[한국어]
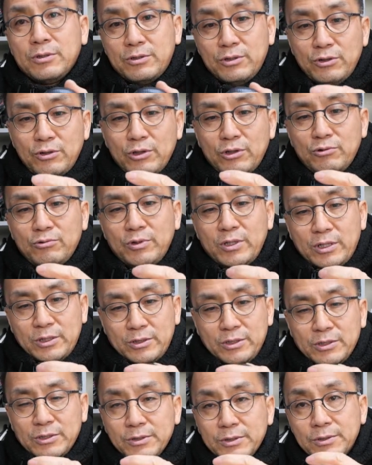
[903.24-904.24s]
그
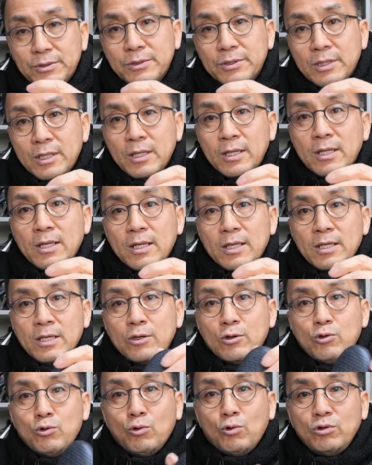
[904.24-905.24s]
경우에는
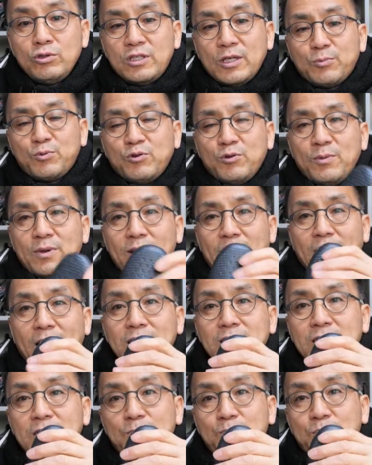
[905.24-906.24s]
이 제품의
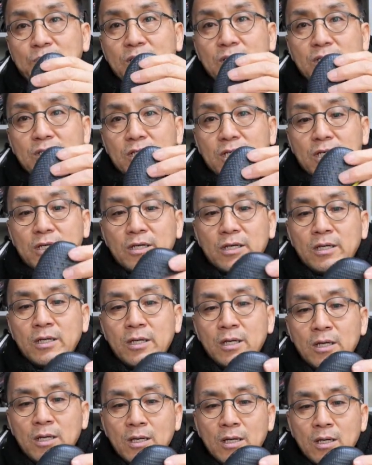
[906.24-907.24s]
라스트 핏이
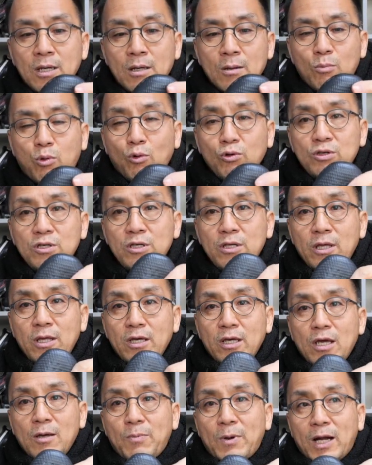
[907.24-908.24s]

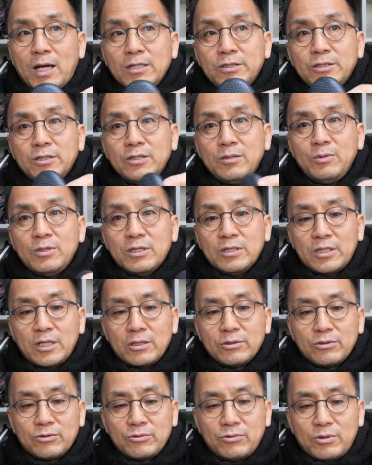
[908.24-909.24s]
본인에게 발저림
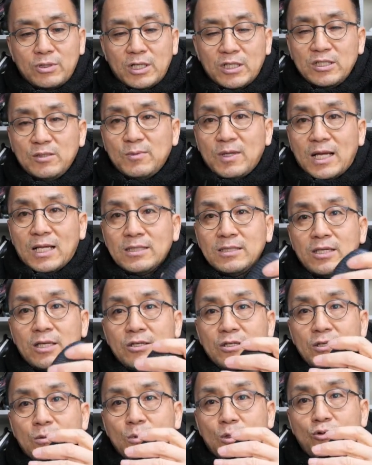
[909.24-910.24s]
현상 정도까지만 안
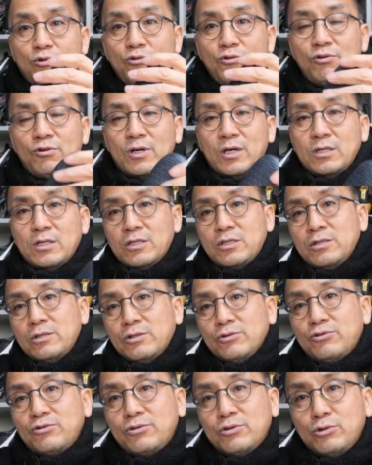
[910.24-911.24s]
생기면 훌륭하게
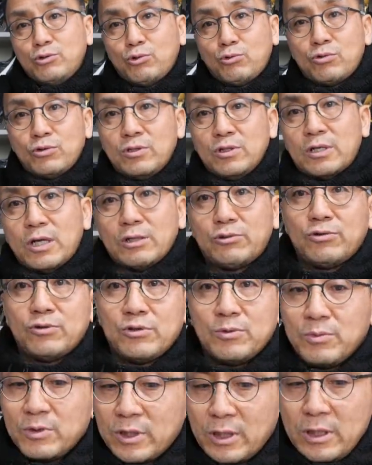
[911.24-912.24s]
신을 수 있는 조건은
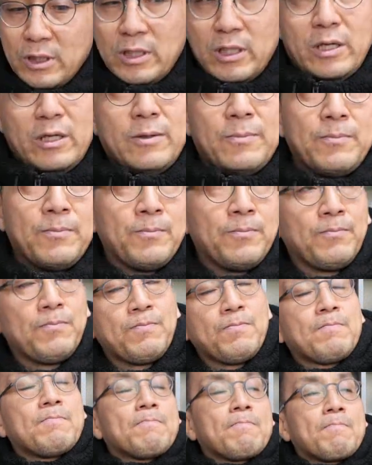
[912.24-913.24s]
갖추어집니다. 이게
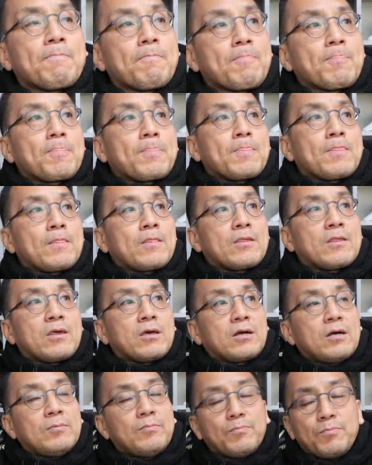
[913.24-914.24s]
음
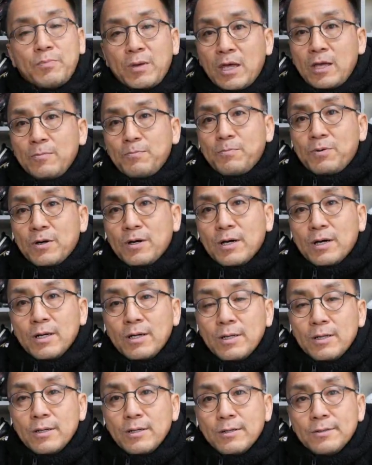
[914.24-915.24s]
제가
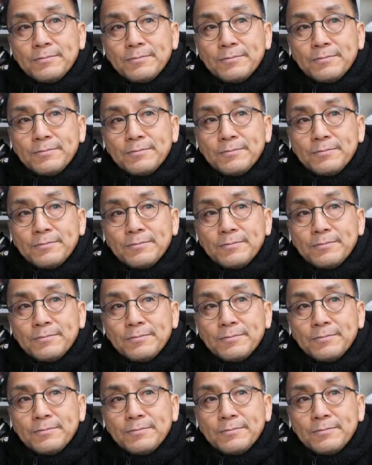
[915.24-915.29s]
베이퍼